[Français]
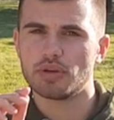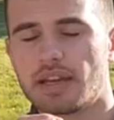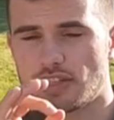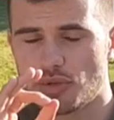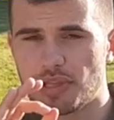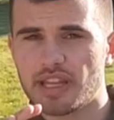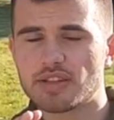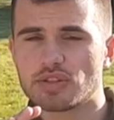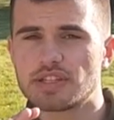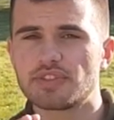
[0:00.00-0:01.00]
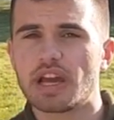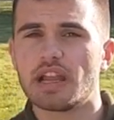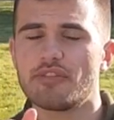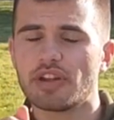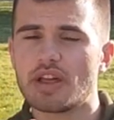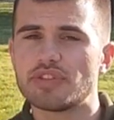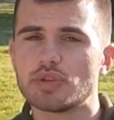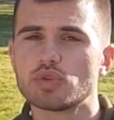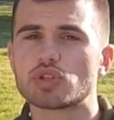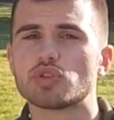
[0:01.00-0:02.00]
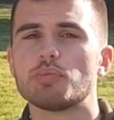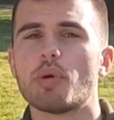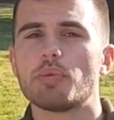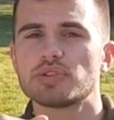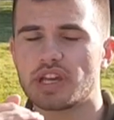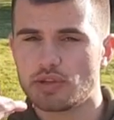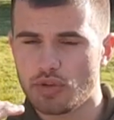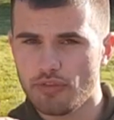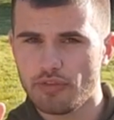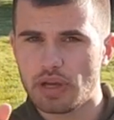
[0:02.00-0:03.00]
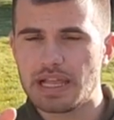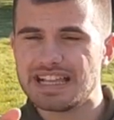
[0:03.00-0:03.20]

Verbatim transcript: Reste bien attentif car à la fin de la vidéo, je te proposerai une offre